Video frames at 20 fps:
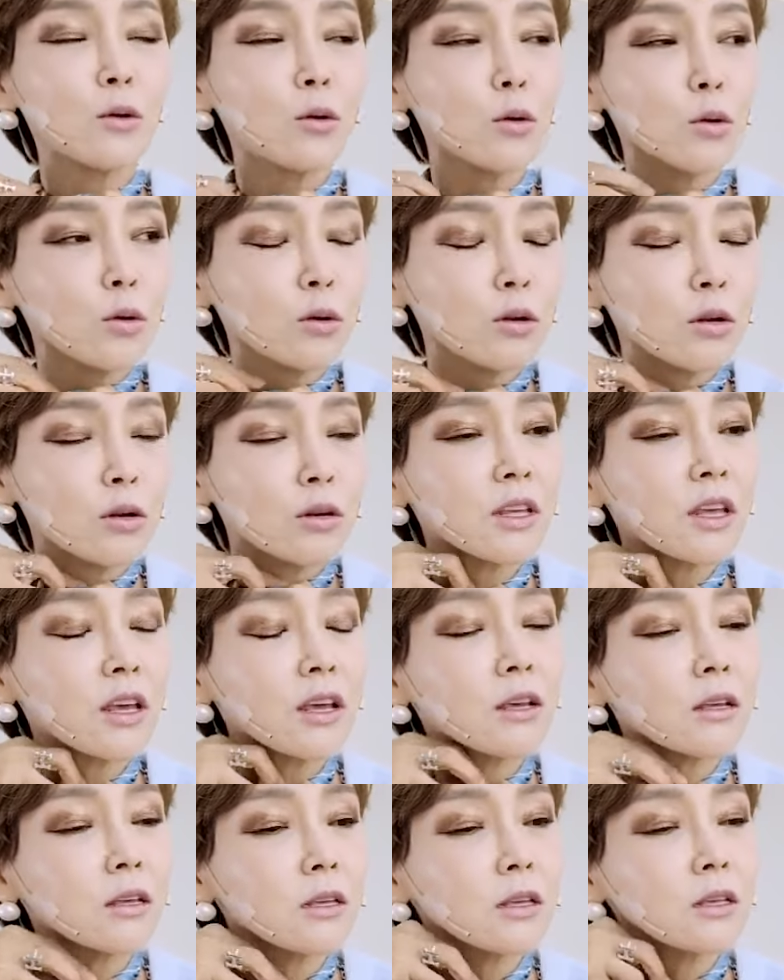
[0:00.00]
요거를
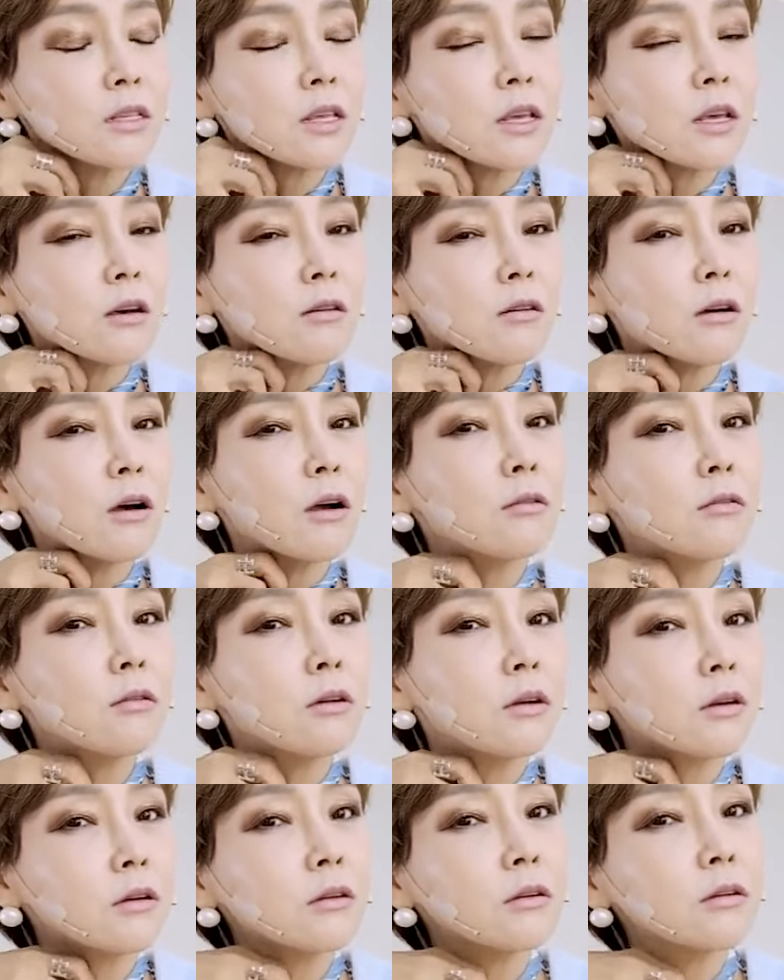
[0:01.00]
이렇게 끼세요. 아이고,
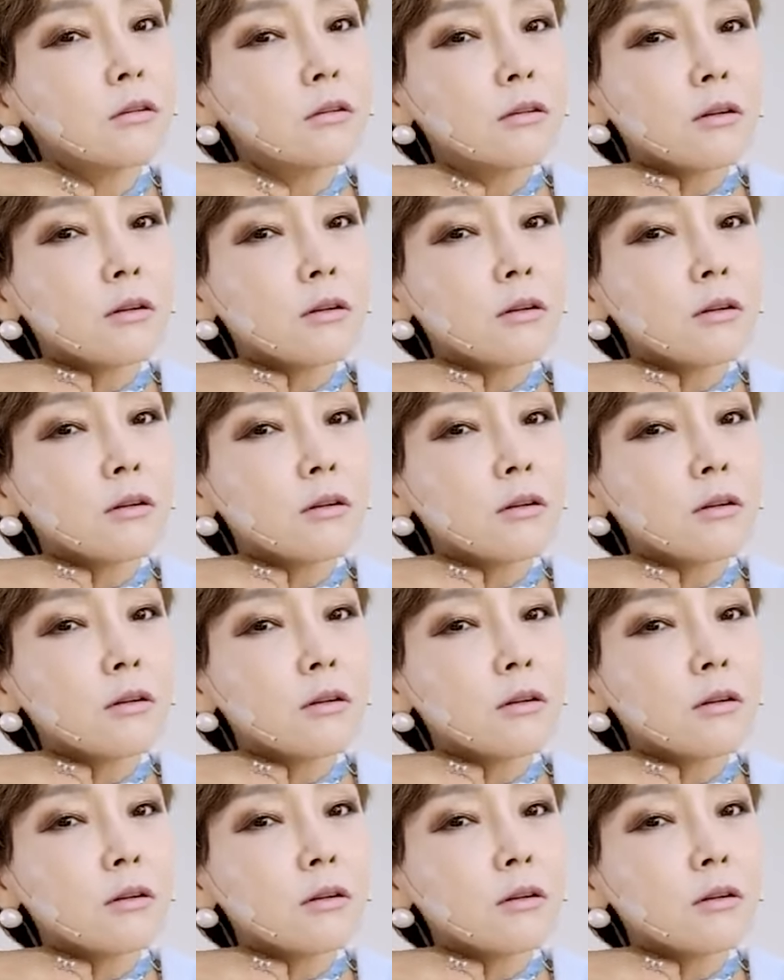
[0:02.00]
아이고.